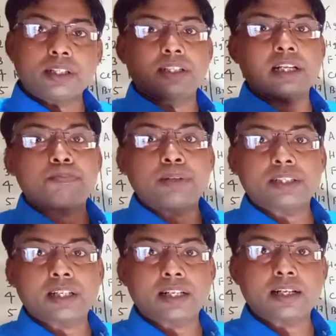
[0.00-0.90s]
है यहाँ प्लस
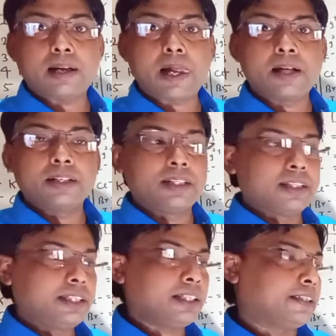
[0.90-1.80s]
आ रहा है
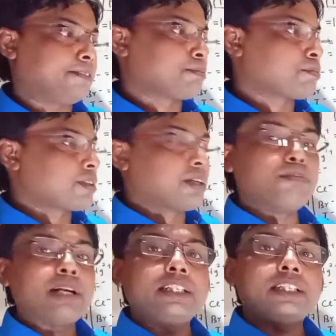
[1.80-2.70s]
ठीक है
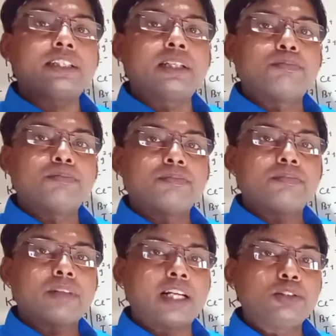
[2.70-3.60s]
मैग्नीशियम
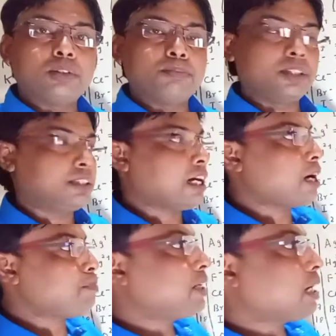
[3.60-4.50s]
आई यू एम
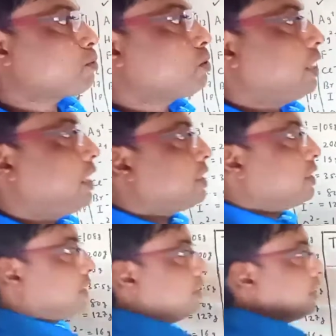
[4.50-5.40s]
जहाँ पे आपको एट दिख